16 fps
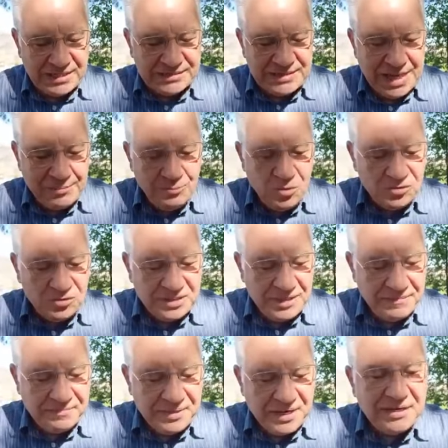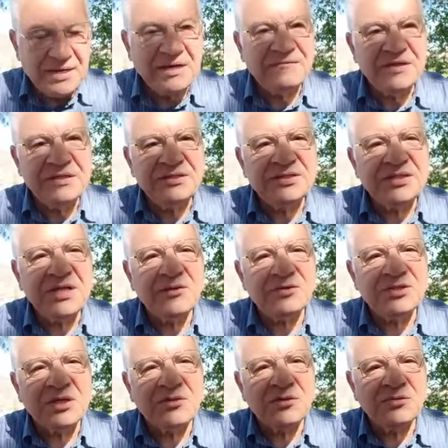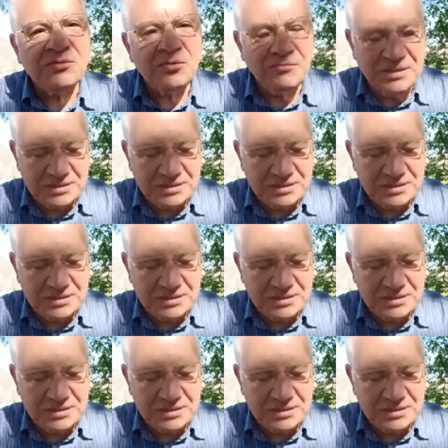siamo sempre nel Vangelo secondo